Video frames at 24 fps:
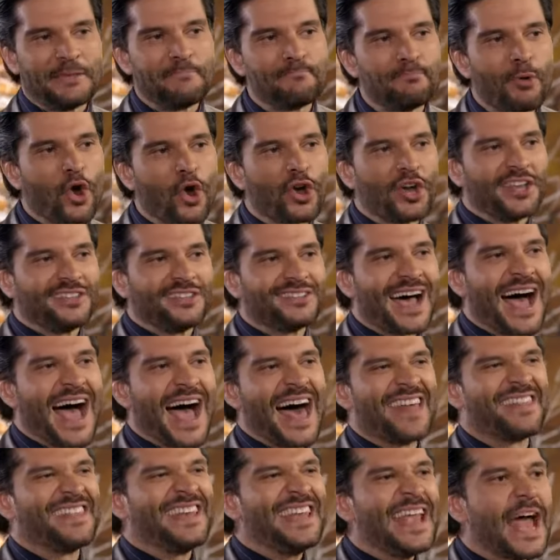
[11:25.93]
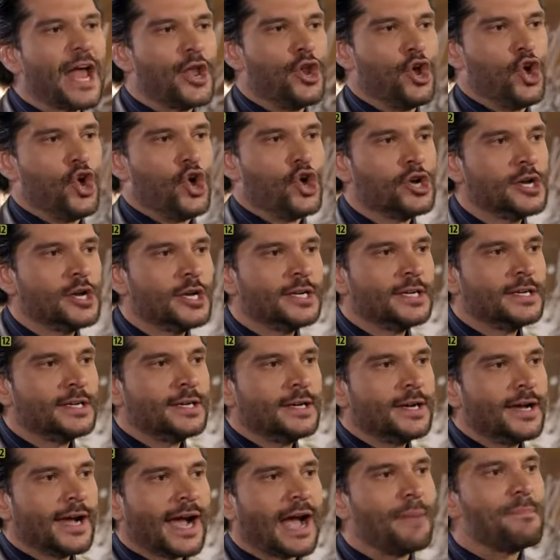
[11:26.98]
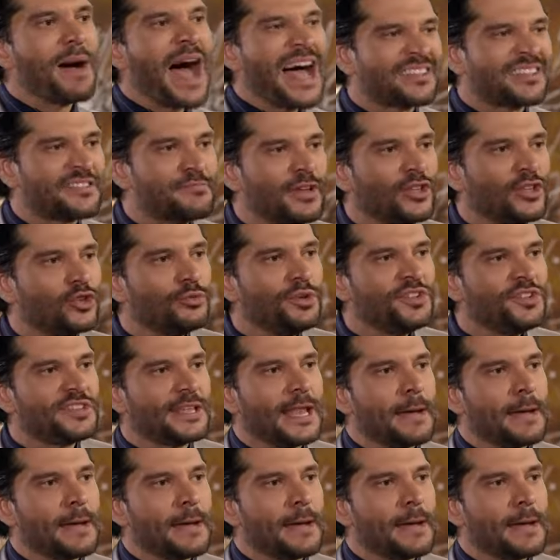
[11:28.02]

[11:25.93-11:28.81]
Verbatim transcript: Nie bądź hipokrytą. Nigdy mnie nie lubiłeś.